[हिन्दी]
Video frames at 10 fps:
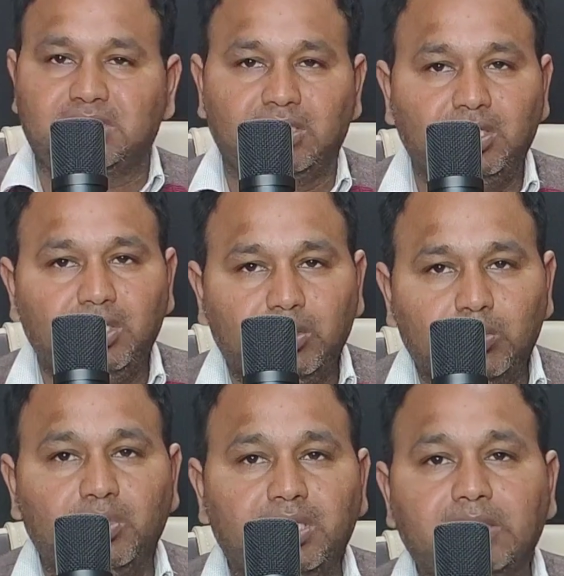से
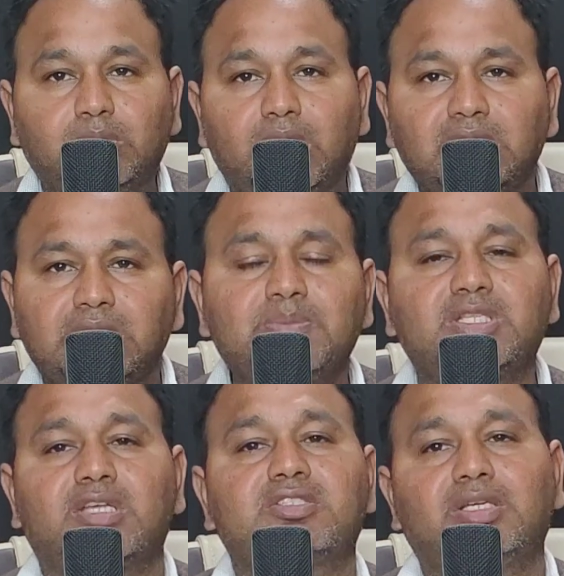उन्होंने कहा कि वो अंतिम
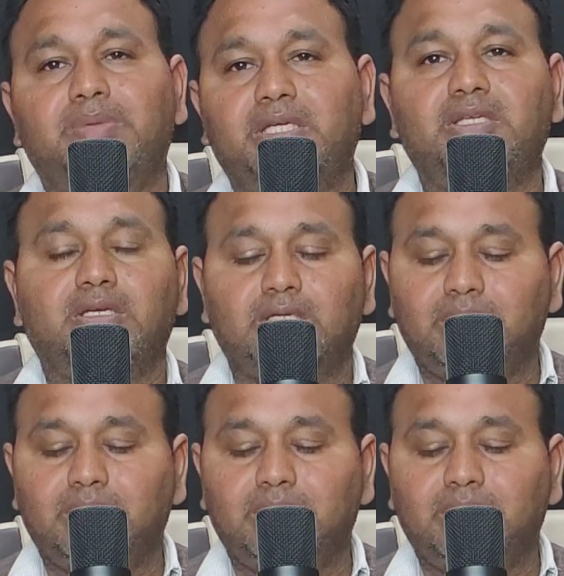सांस तक भाई